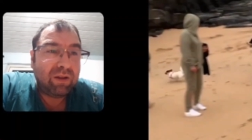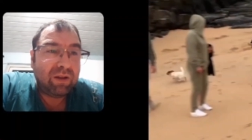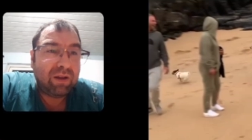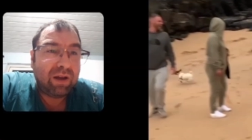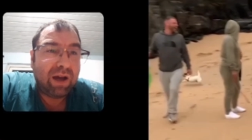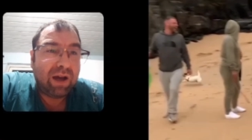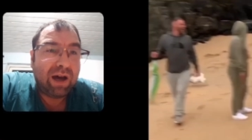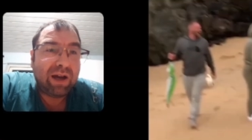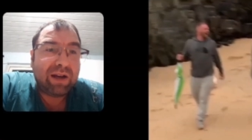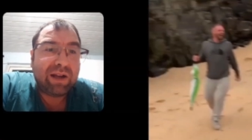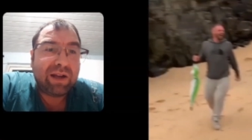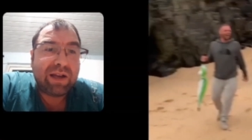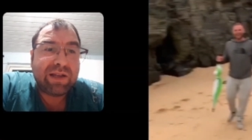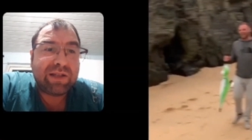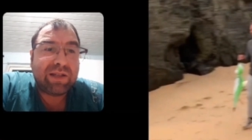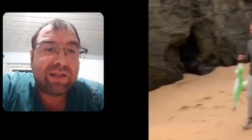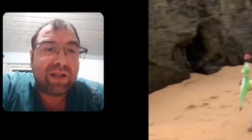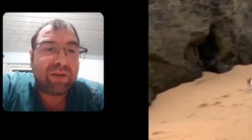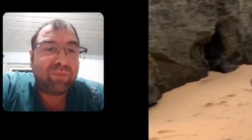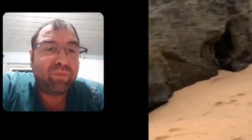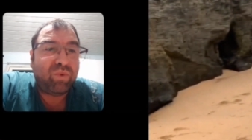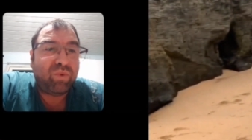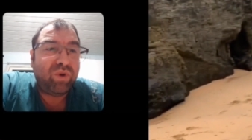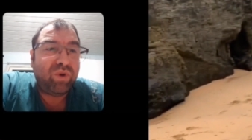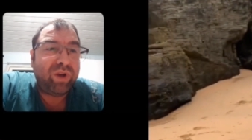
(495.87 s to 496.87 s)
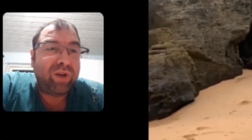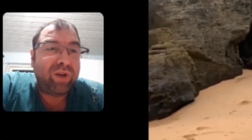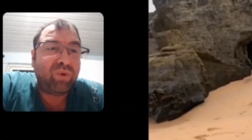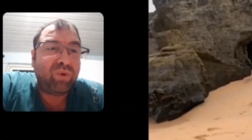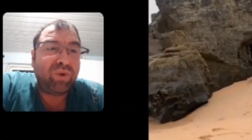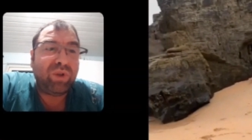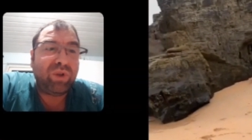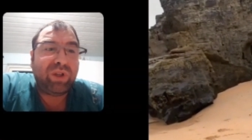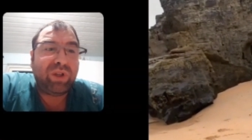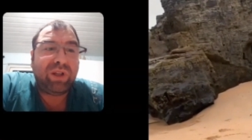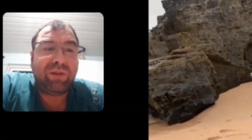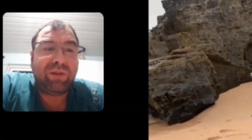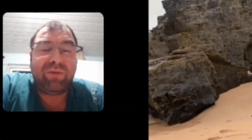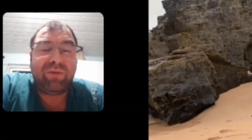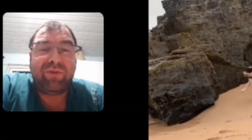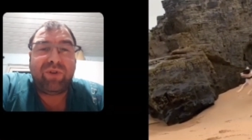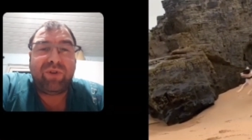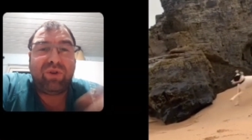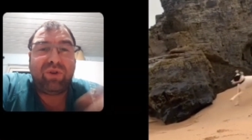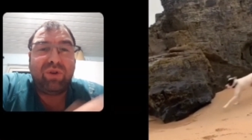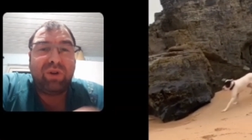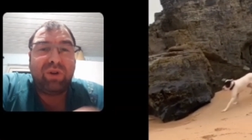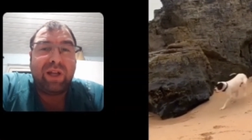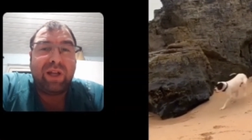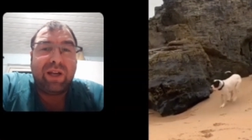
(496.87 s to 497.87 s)
Arkadaşlar bu ve bunun gibi
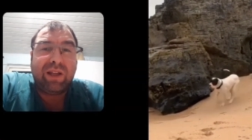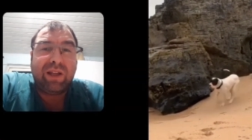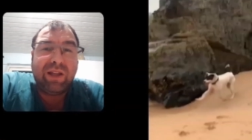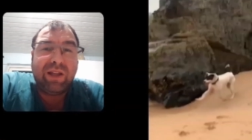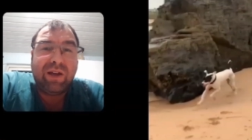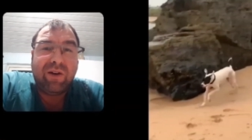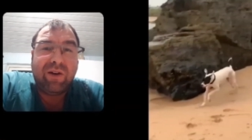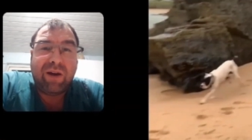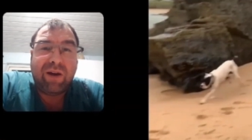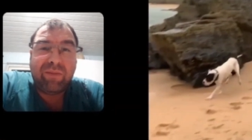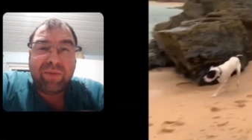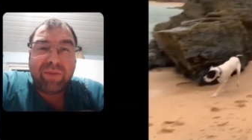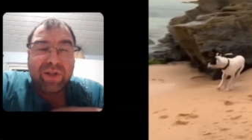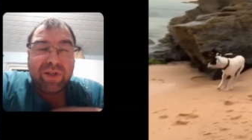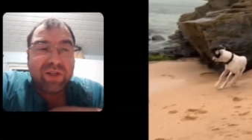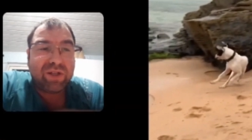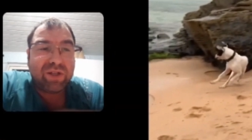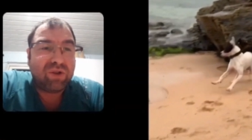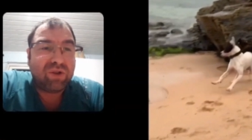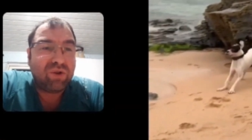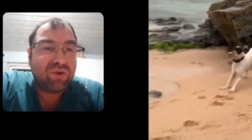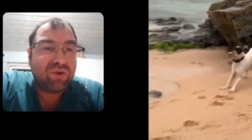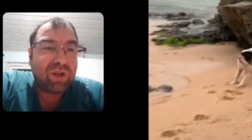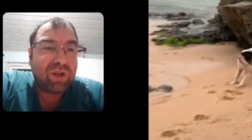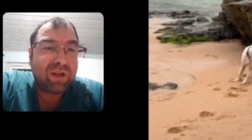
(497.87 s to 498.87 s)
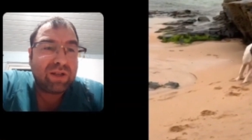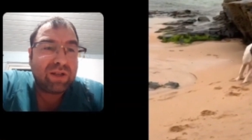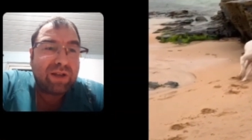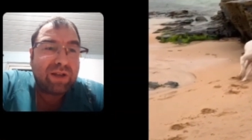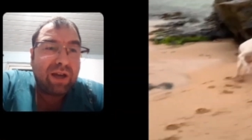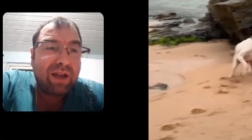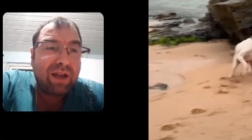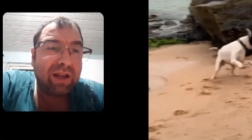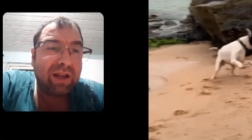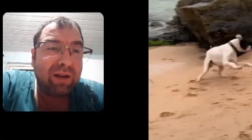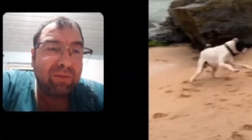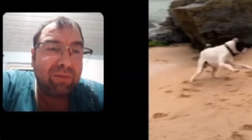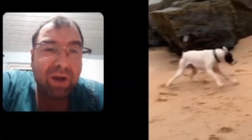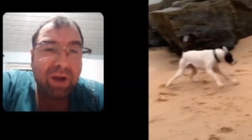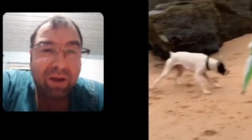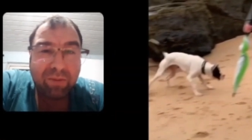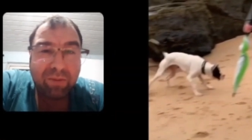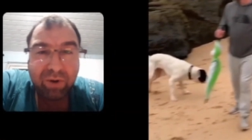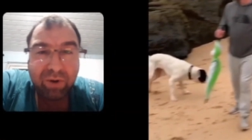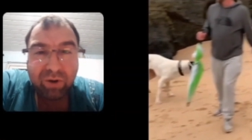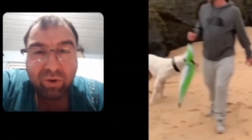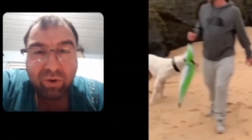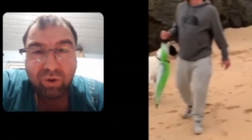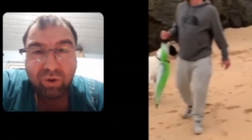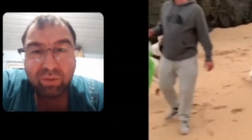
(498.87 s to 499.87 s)
videoların devamını istiyorsanız kanalıma
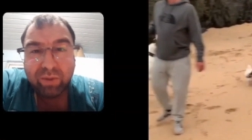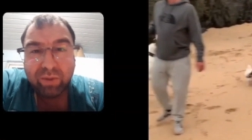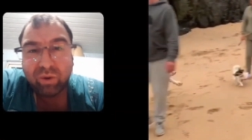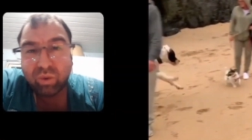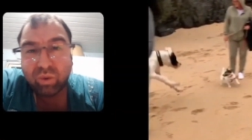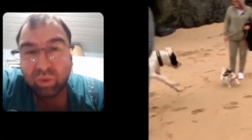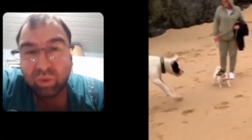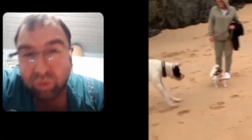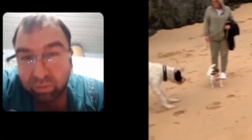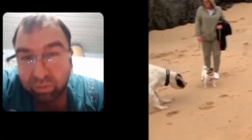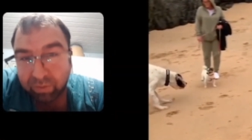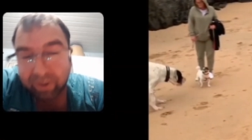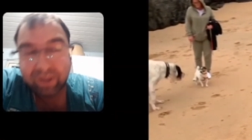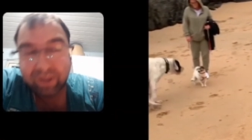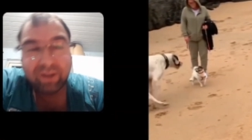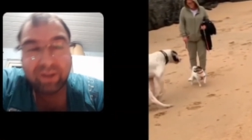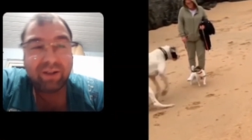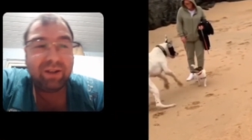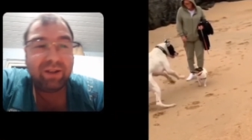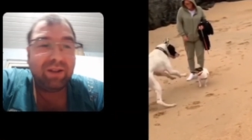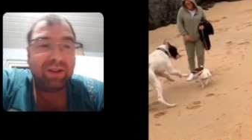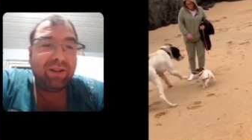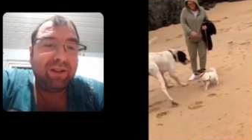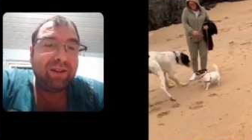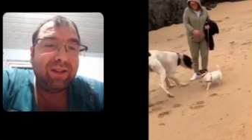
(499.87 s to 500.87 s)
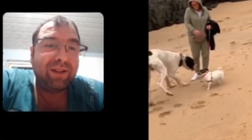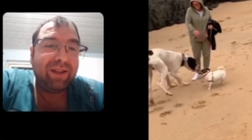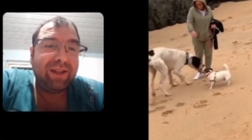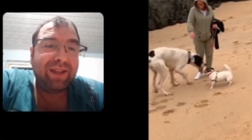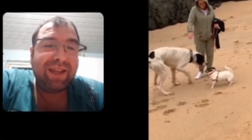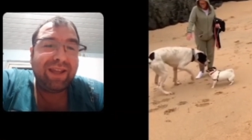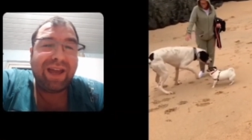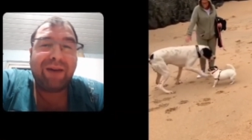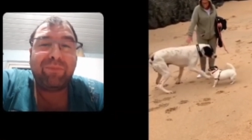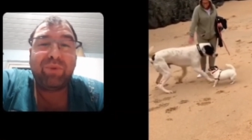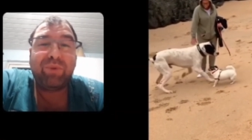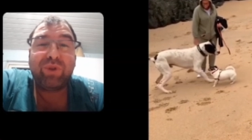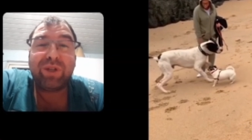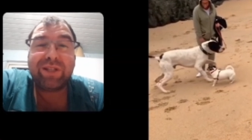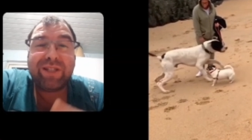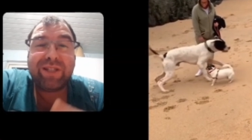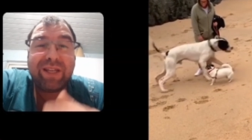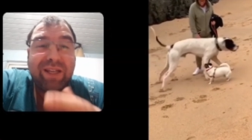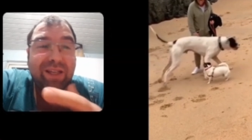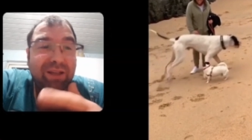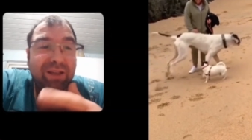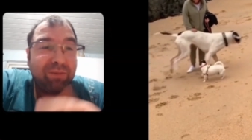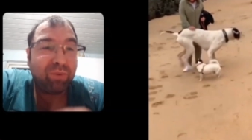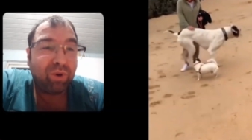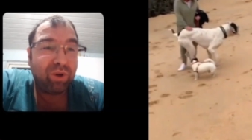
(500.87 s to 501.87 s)
abone olmayı unutmayın. Ya bu da
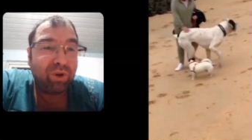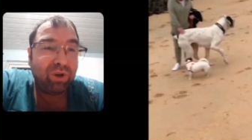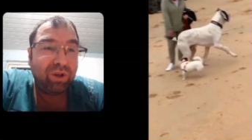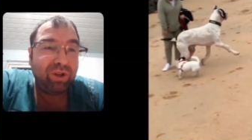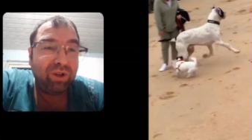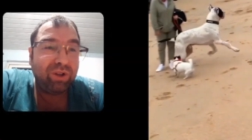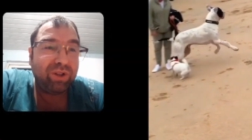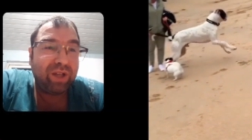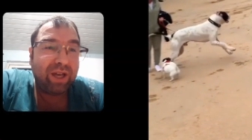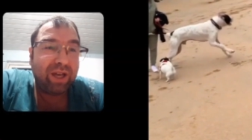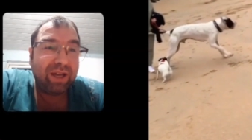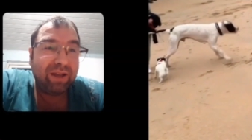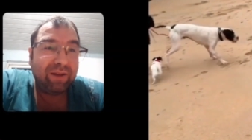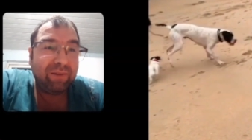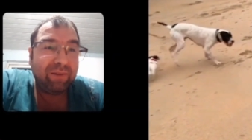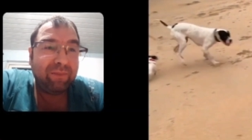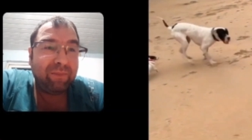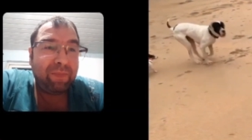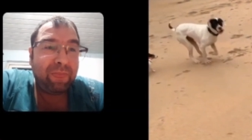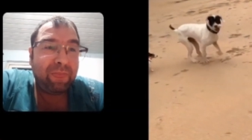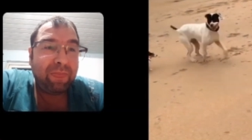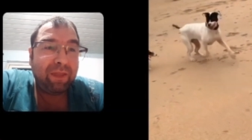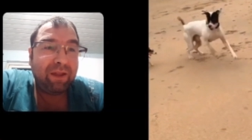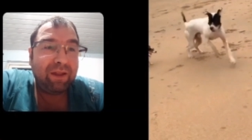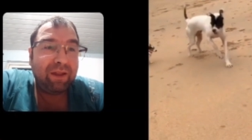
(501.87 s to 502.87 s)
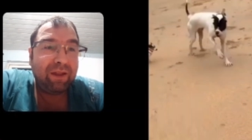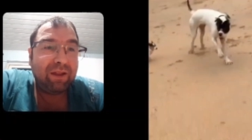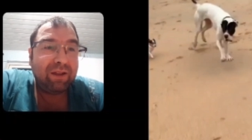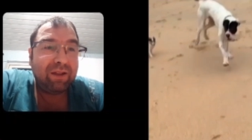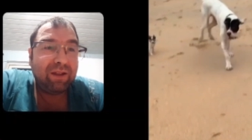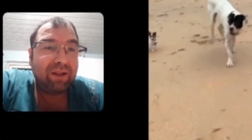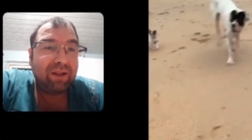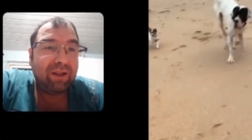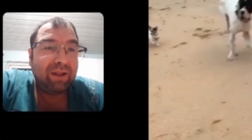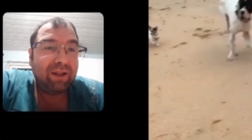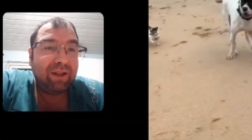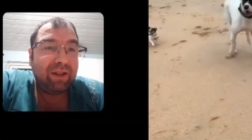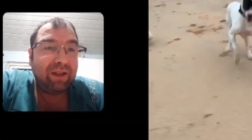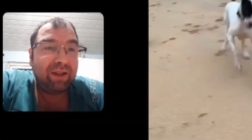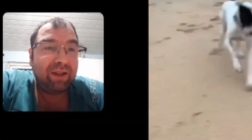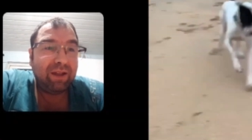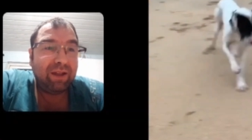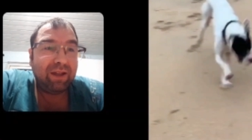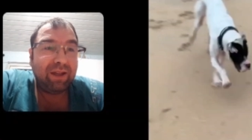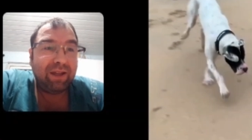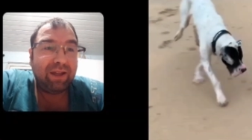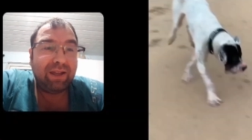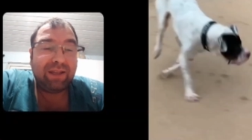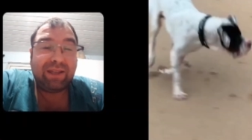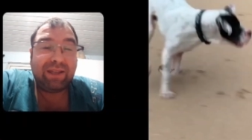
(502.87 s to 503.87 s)
şey gibi oluyor da.
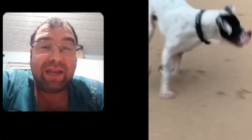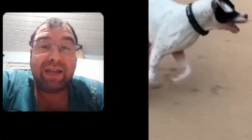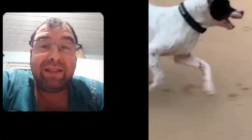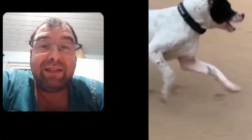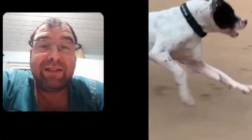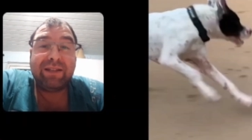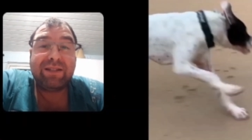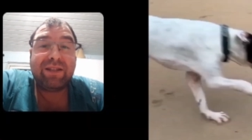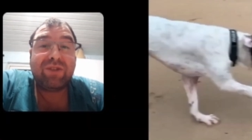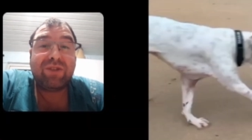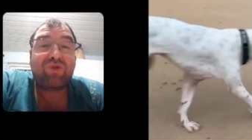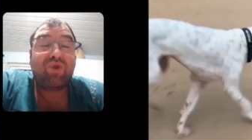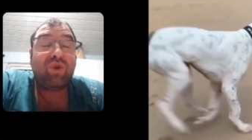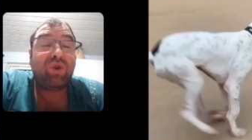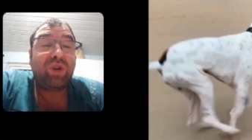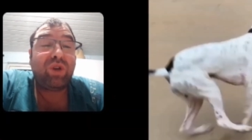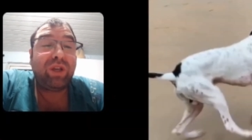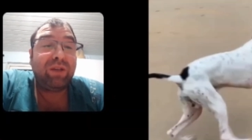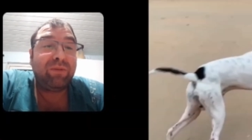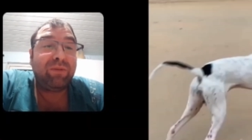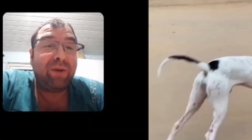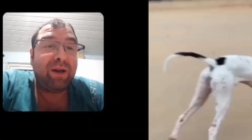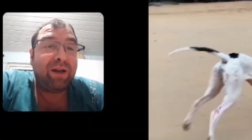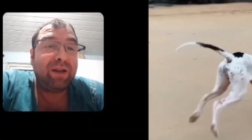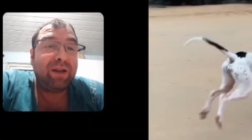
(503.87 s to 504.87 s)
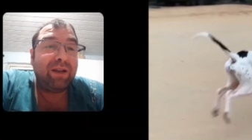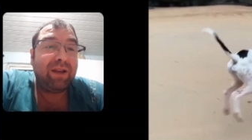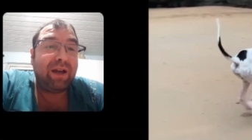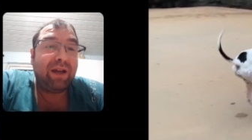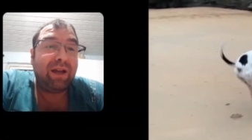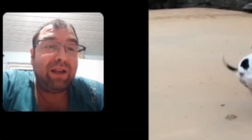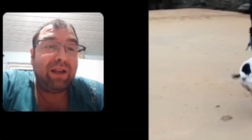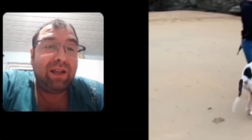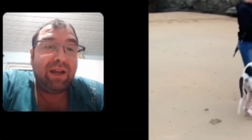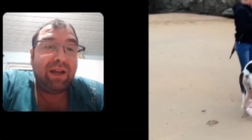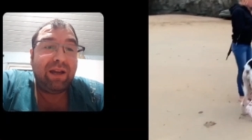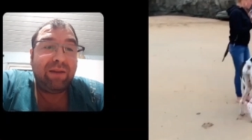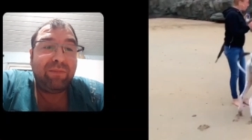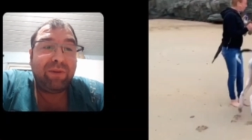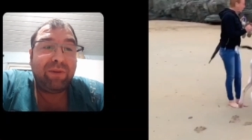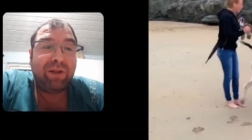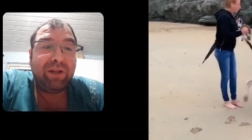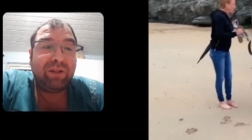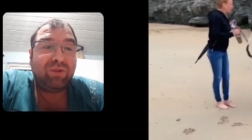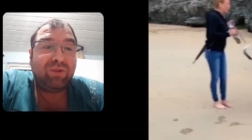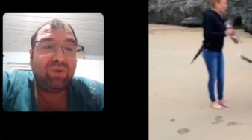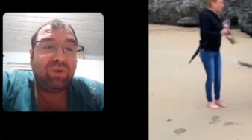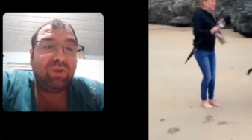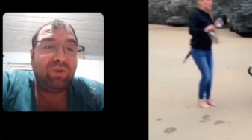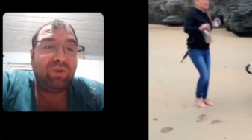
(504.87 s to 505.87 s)
Kendinize çok iyi bakın. Allah'a
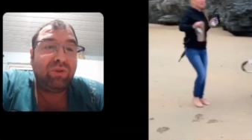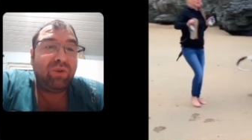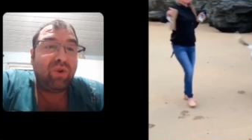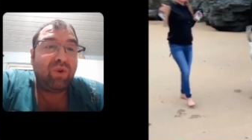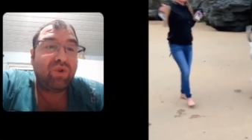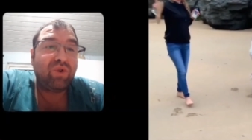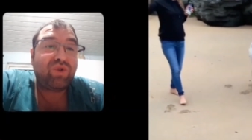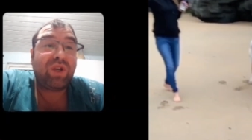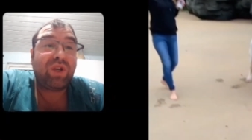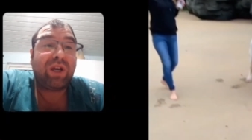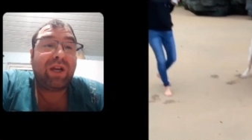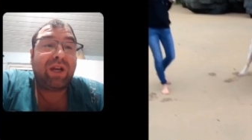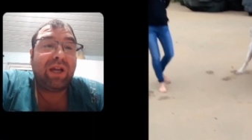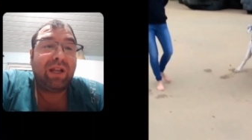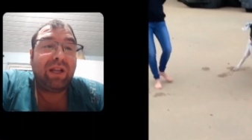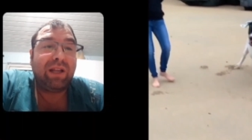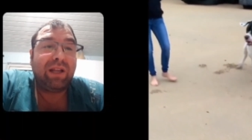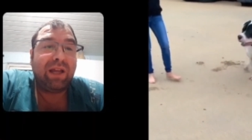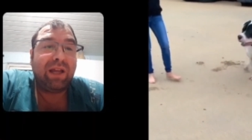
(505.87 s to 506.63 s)
emanet olun. Hoşça kalın